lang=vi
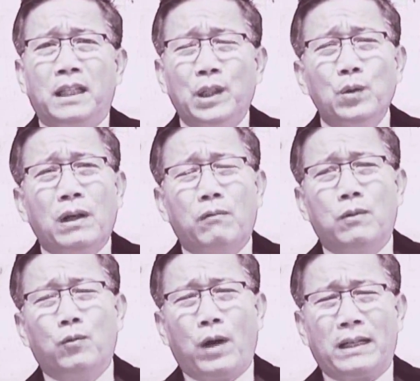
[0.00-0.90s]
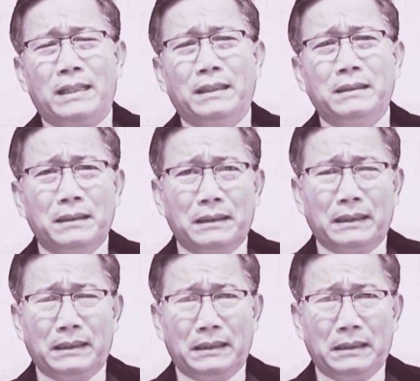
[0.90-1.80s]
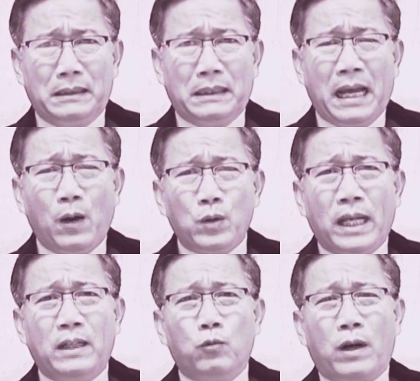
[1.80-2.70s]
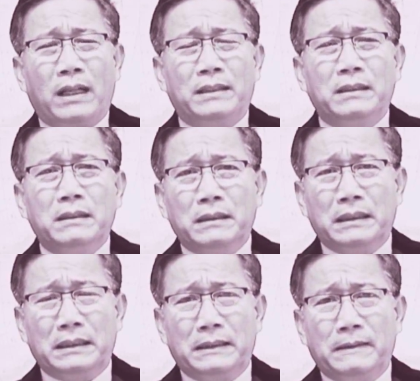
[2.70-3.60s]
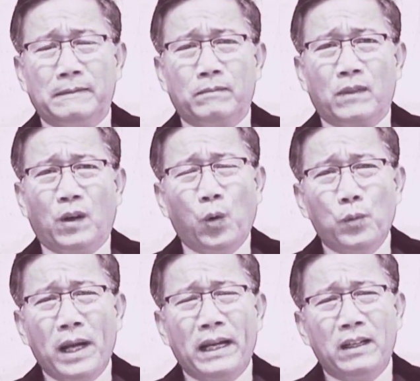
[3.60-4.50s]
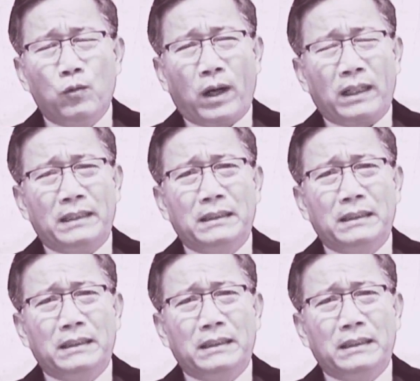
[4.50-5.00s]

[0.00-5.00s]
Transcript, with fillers: yếu lòng hoặc là những người háo danh hoặc là những người u mê hoặc là